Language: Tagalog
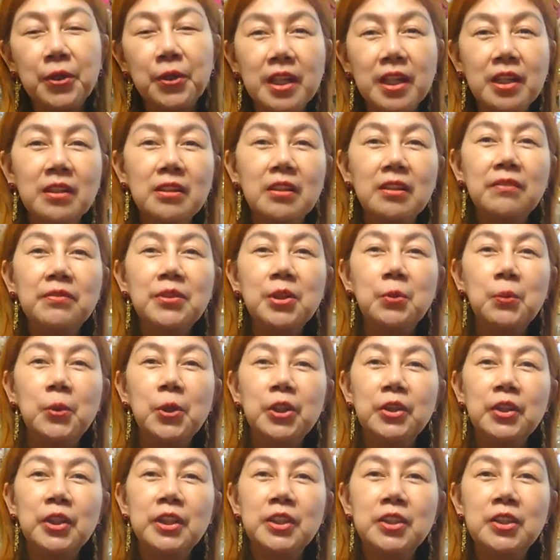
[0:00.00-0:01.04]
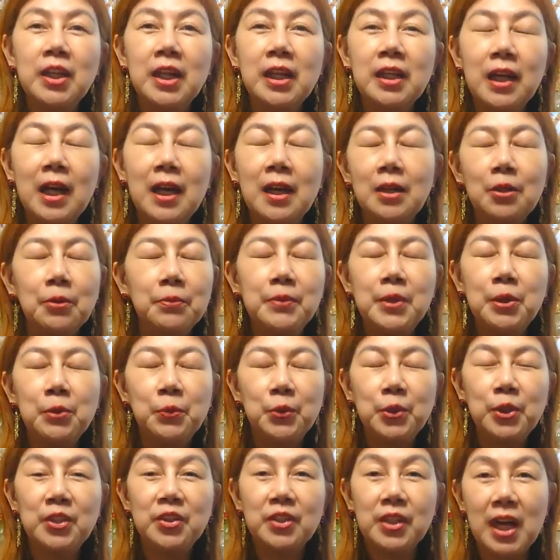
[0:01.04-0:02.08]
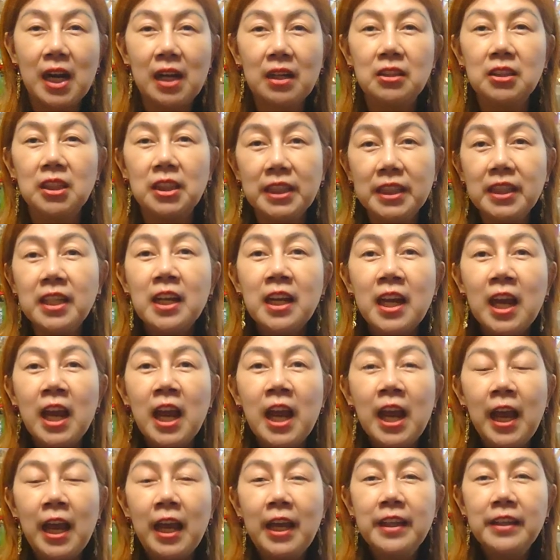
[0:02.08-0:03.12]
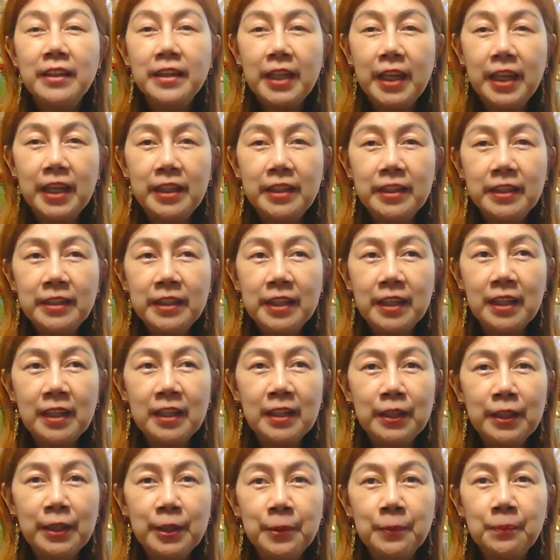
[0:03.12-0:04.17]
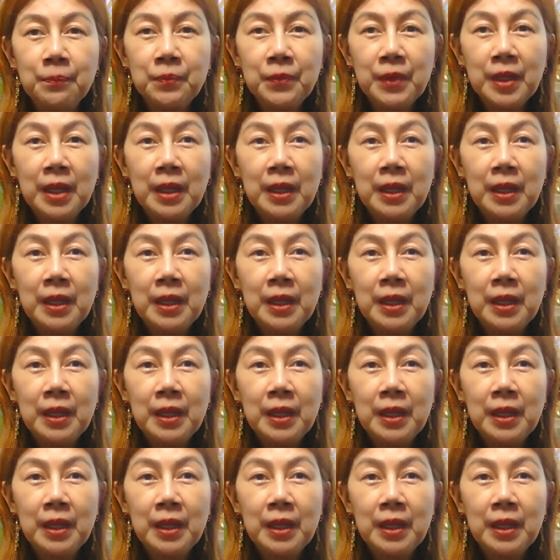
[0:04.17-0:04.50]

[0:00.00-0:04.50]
year of the water uh, of the wood dragon and then the